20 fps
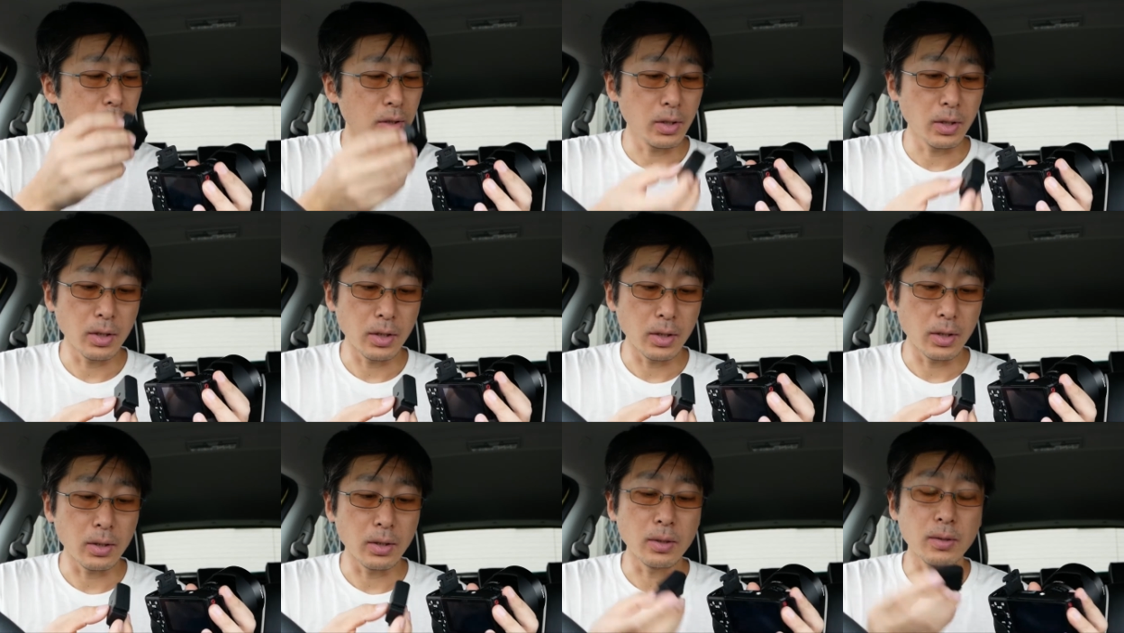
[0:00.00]

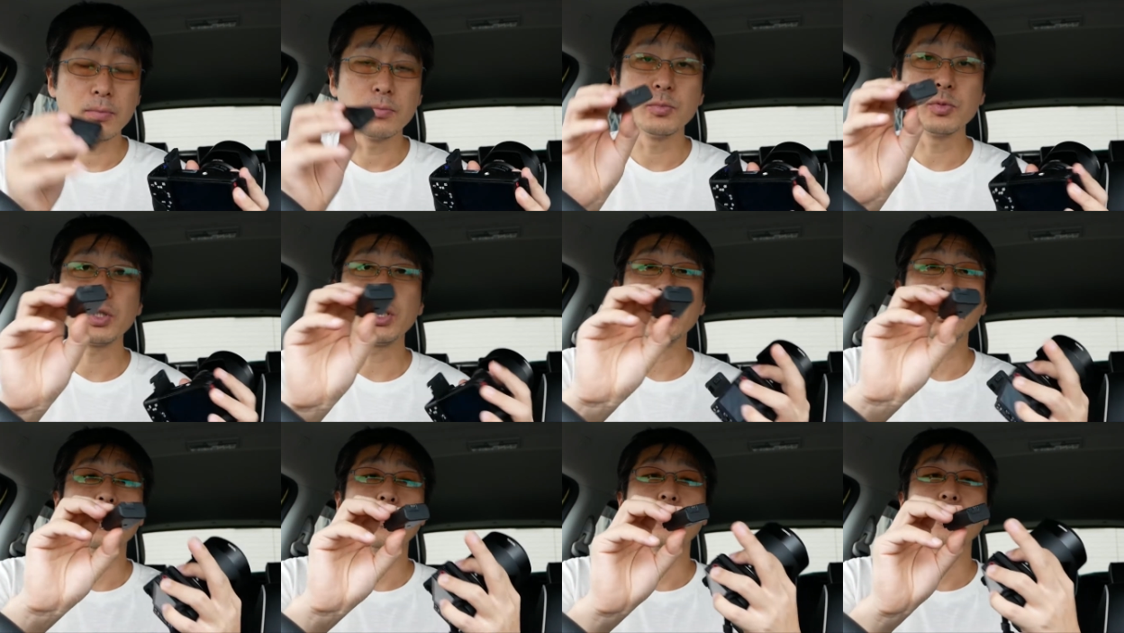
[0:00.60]
えー、
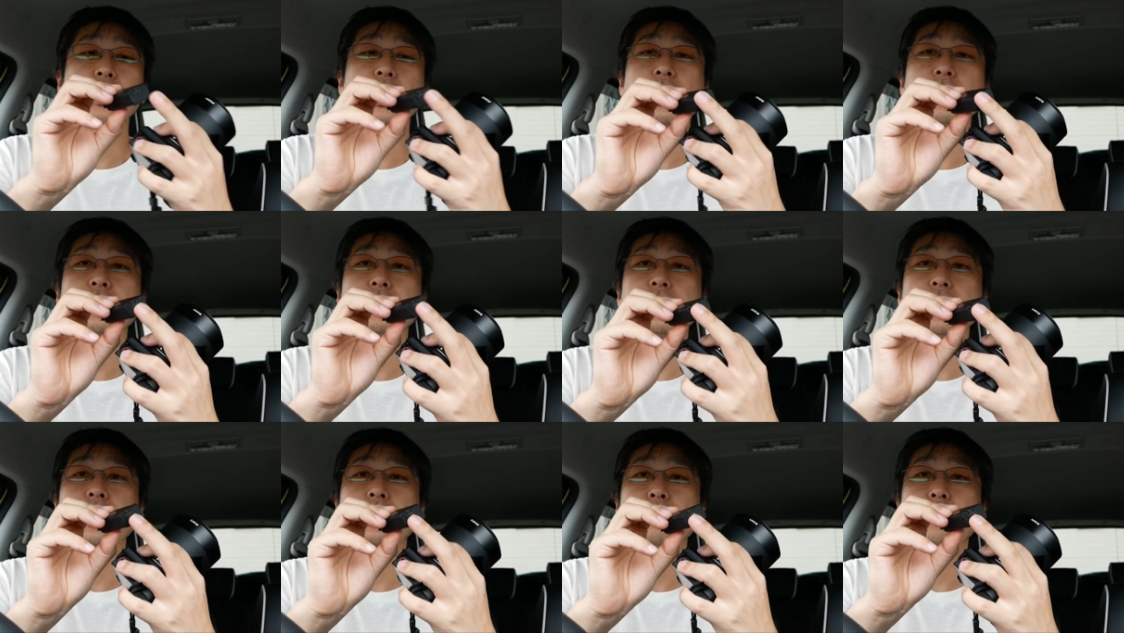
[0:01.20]
向き、ここ
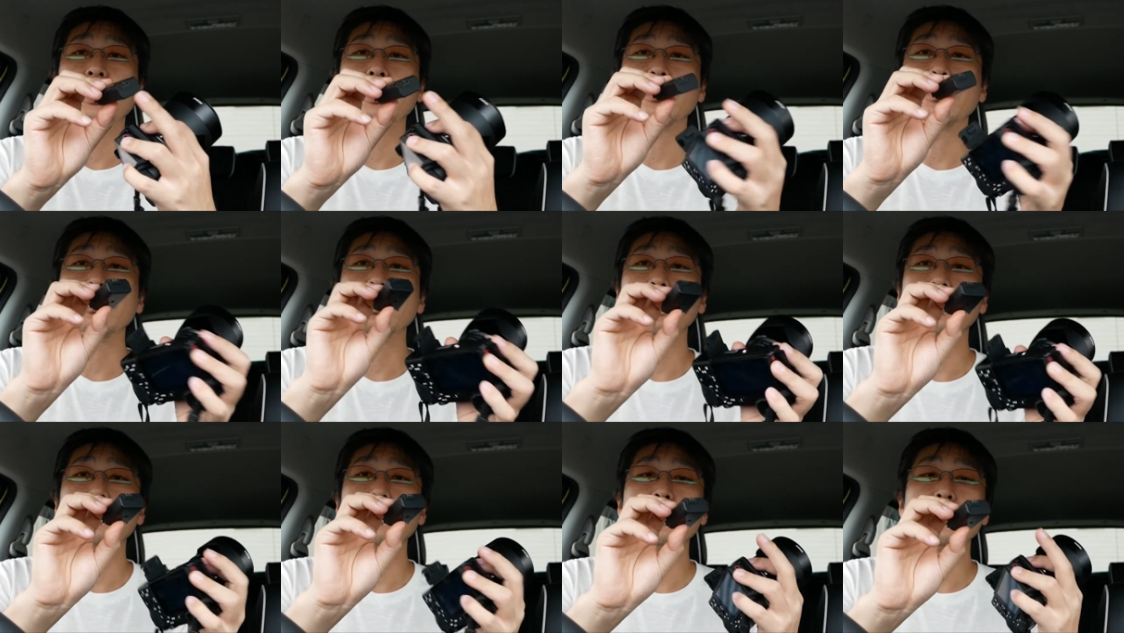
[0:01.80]
端子あります
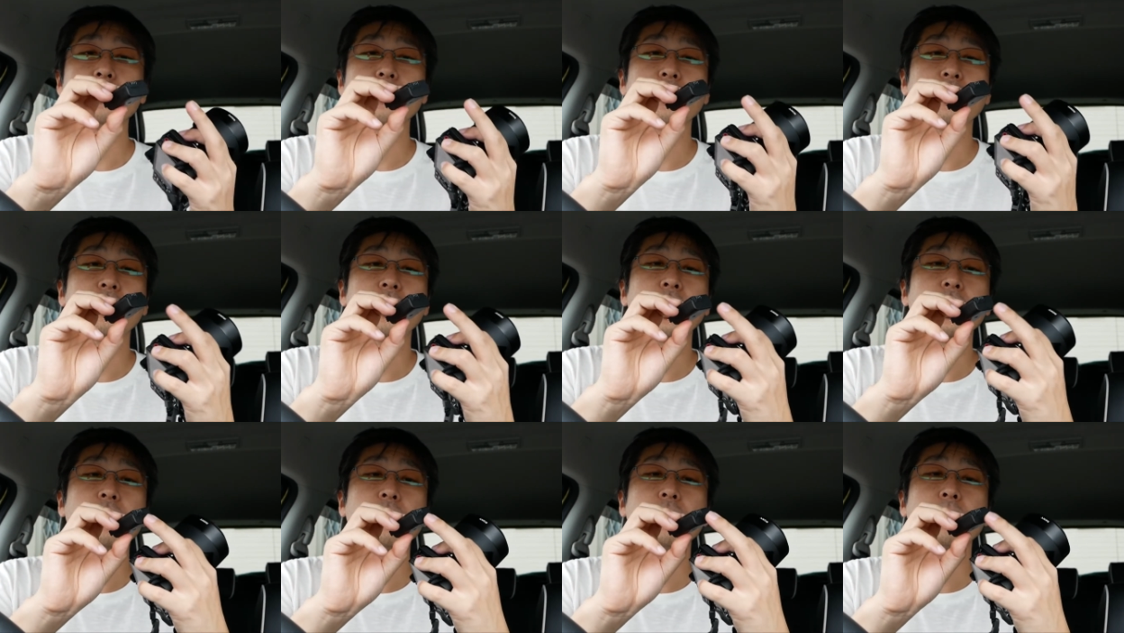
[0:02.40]
んで、普通の
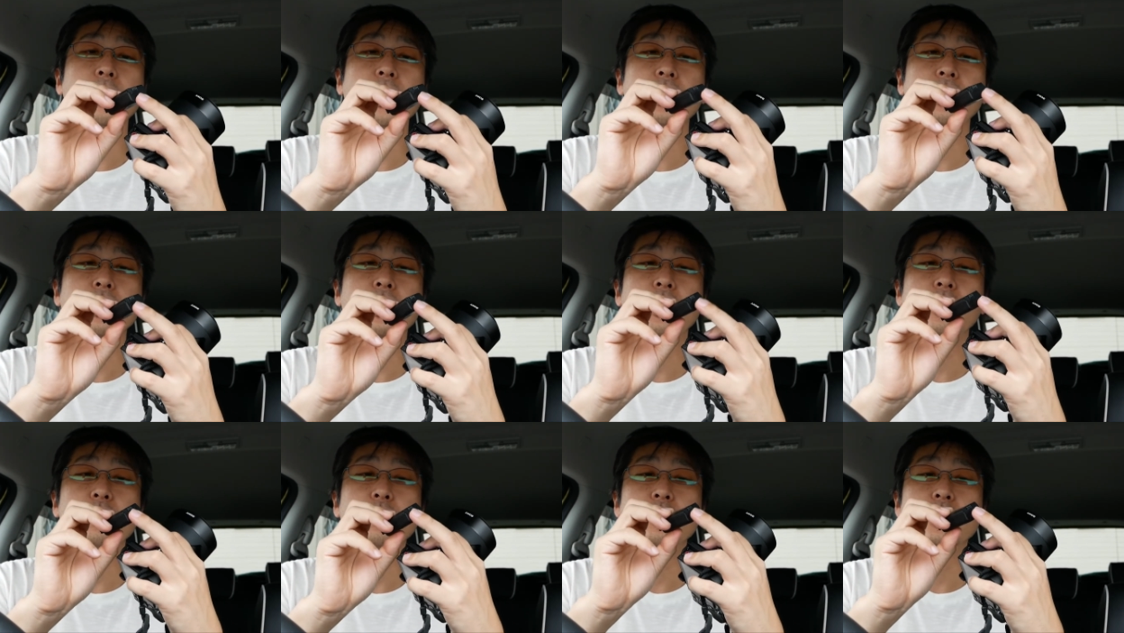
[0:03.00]
あの
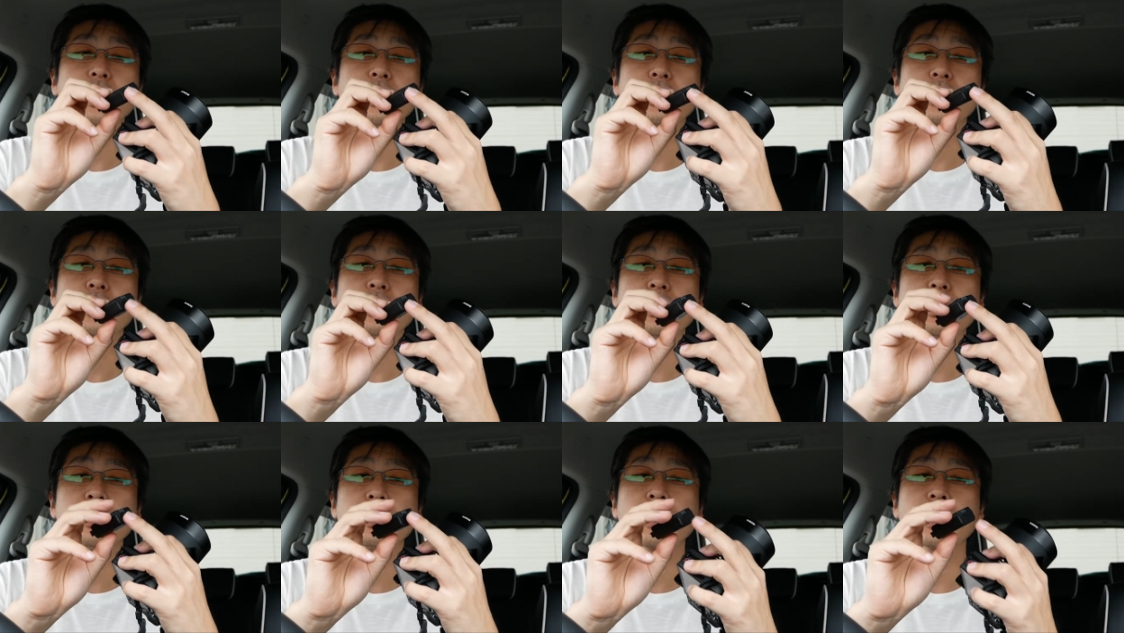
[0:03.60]
バッテリーと同じ
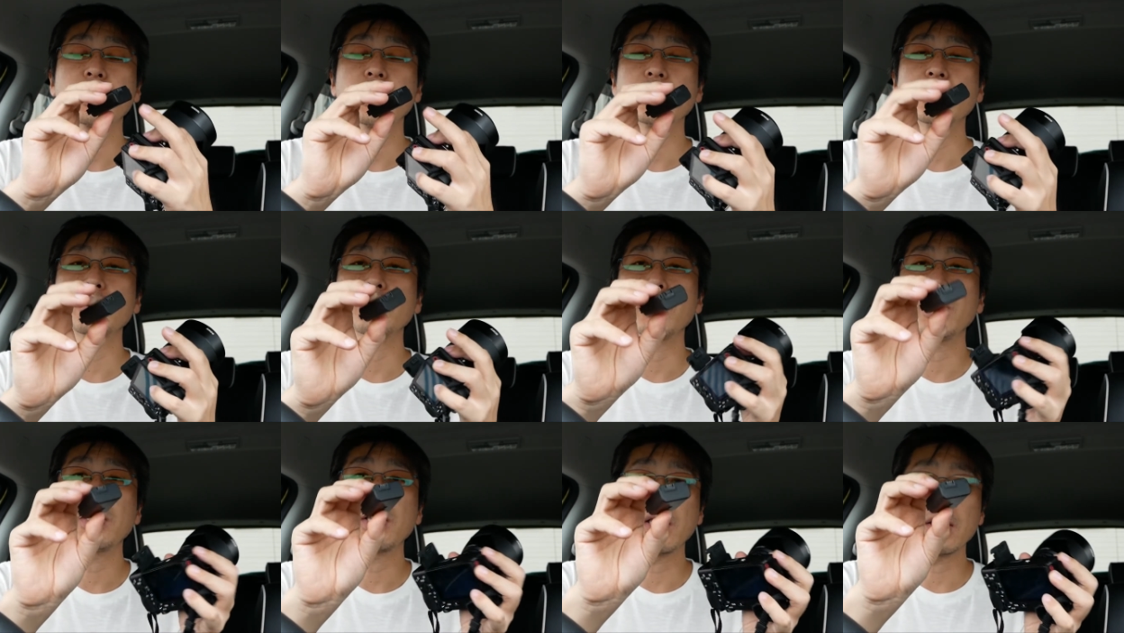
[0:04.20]
形のね、